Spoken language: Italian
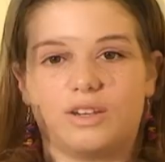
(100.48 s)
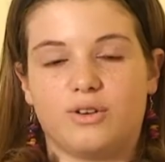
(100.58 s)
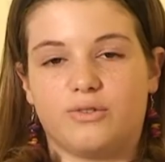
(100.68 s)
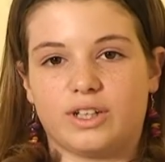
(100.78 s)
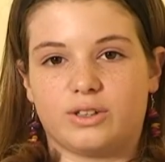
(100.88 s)

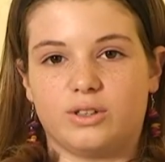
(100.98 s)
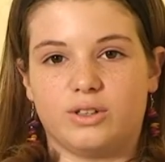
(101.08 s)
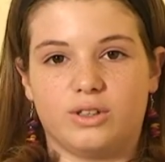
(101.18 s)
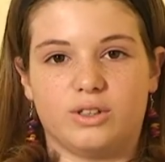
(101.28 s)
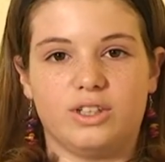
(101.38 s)
Ho
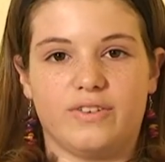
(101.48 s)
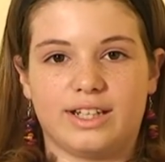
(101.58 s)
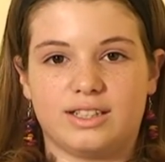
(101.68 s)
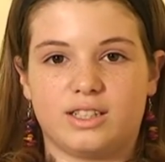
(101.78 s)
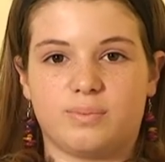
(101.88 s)
fatto
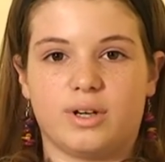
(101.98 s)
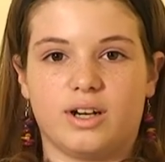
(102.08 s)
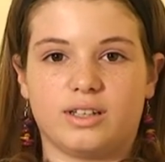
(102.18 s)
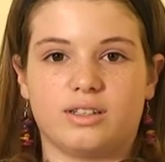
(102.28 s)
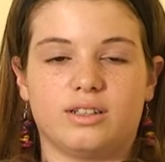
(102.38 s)
diversi
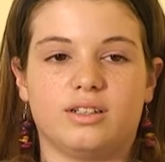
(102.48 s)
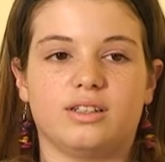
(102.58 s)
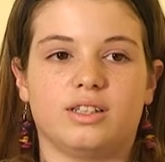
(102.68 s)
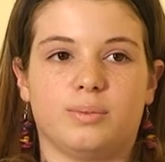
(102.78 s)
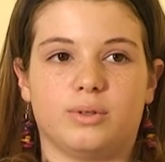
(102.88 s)

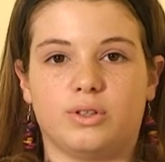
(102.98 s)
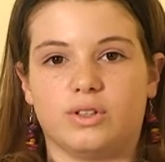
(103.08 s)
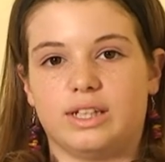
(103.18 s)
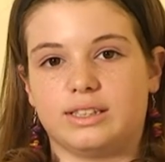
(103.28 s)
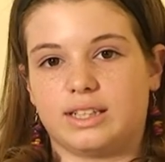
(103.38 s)
sport
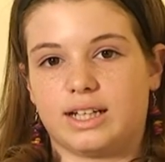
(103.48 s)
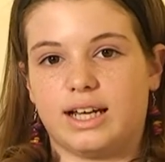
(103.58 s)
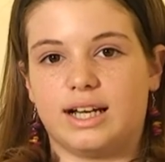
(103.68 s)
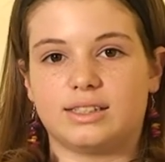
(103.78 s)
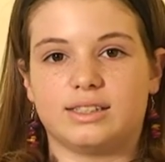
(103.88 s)
tipo danza
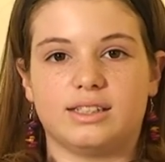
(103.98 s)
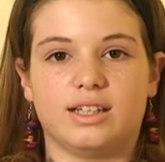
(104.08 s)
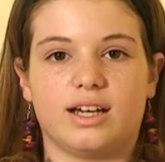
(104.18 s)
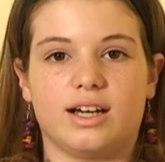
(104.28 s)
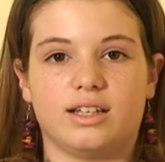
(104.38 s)

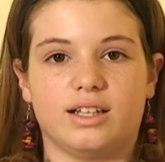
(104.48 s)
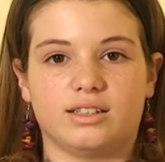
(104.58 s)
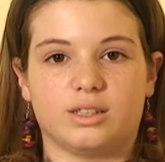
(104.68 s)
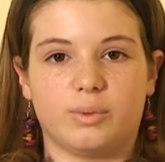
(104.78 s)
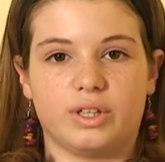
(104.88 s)
classica,
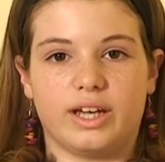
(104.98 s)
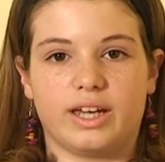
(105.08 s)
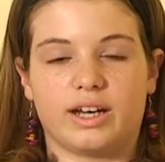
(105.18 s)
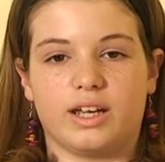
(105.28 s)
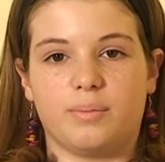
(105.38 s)
danza
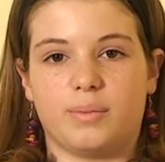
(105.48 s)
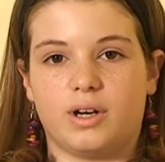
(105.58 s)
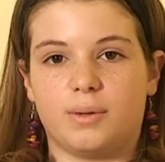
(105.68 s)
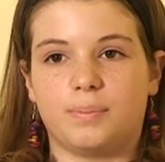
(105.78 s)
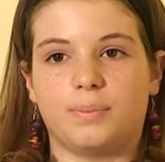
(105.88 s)
moderna, hip
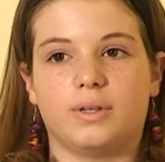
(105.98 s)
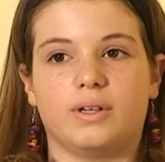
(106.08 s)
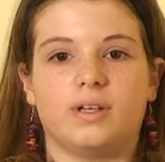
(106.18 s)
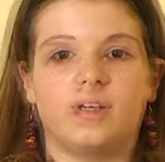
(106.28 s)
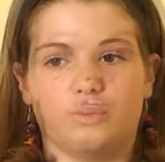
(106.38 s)

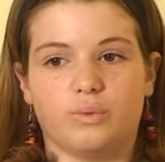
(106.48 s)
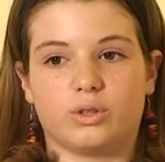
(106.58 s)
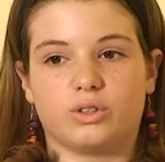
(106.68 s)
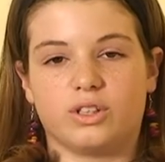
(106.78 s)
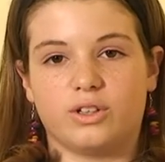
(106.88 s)
hop,
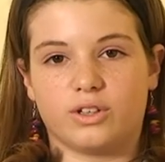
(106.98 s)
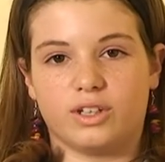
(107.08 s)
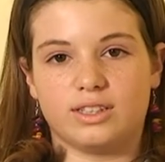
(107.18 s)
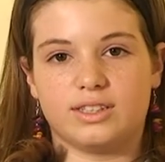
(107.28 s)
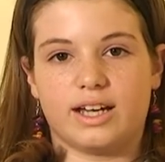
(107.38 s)
nuoto
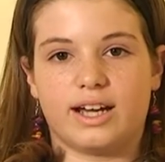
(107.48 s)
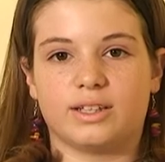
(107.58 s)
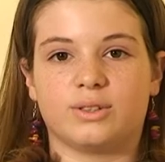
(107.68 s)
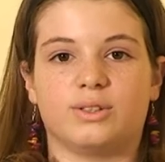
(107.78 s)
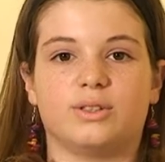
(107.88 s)

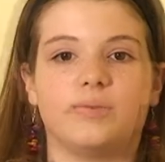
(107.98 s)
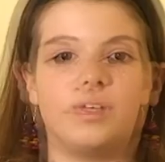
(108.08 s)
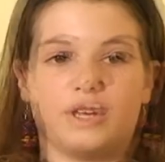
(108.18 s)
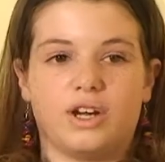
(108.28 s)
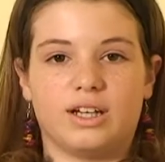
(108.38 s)
sincronizzato,
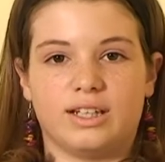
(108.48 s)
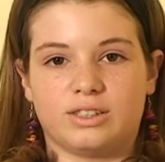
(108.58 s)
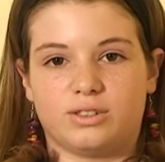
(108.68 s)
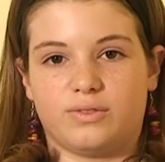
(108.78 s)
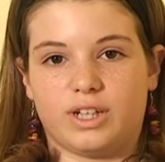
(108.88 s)
però
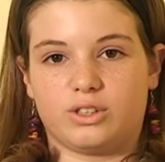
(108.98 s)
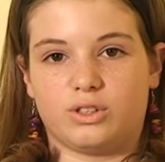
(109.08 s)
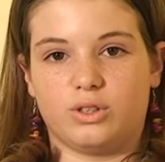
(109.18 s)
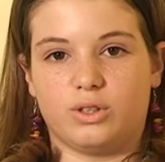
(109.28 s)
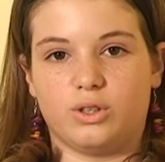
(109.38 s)
adesso
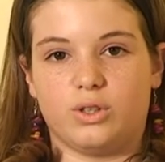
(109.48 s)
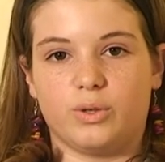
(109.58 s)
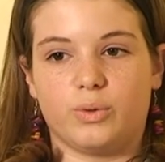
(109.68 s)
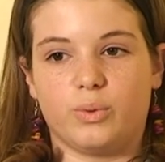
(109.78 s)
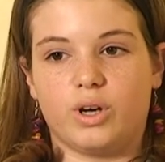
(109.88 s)

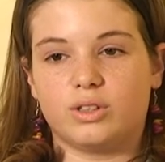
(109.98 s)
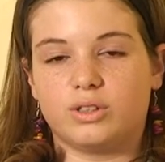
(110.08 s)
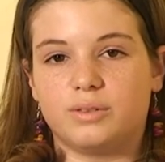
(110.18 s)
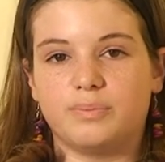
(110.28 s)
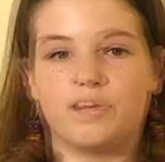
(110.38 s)
faccio
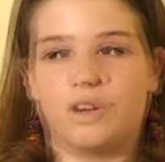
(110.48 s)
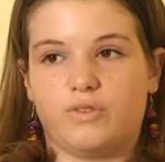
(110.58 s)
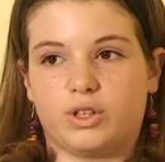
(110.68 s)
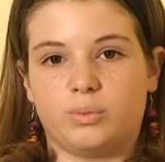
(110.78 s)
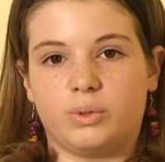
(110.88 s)
nuoto, ho
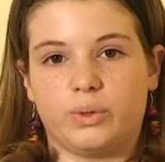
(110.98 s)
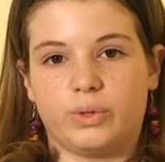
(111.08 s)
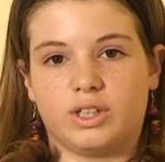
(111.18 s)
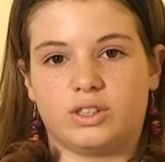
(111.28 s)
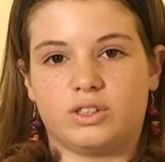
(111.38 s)
fatto pure
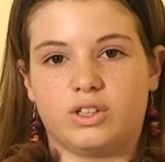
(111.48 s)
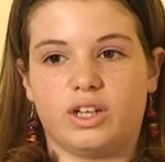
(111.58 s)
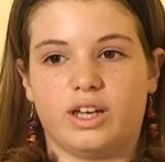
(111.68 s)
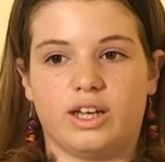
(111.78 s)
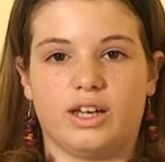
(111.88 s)

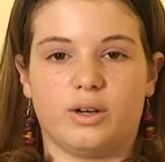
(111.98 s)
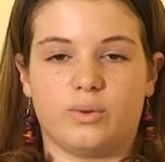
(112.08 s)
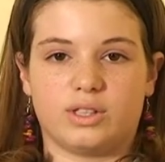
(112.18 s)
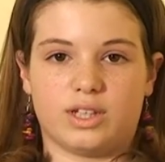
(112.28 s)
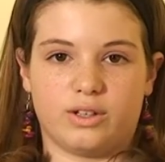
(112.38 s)
equitazione e
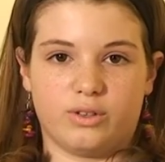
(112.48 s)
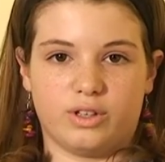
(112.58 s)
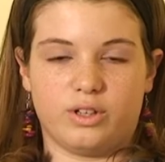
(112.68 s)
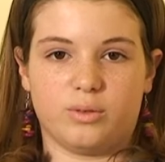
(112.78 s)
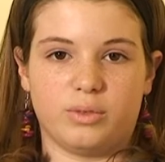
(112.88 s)
quest'anno
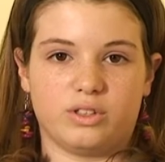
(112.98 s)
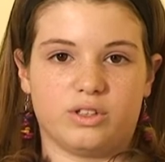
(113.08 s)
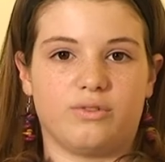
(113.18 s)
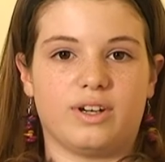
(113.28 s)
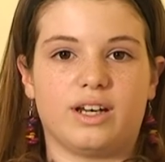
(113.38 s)

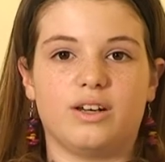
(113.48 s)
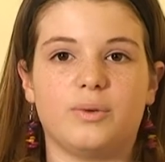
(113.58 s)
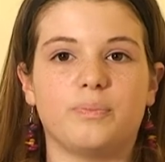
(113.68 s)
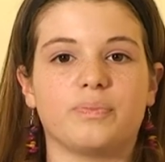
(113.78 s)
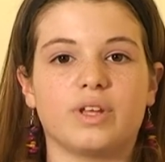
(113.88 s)
ricomincio a farlo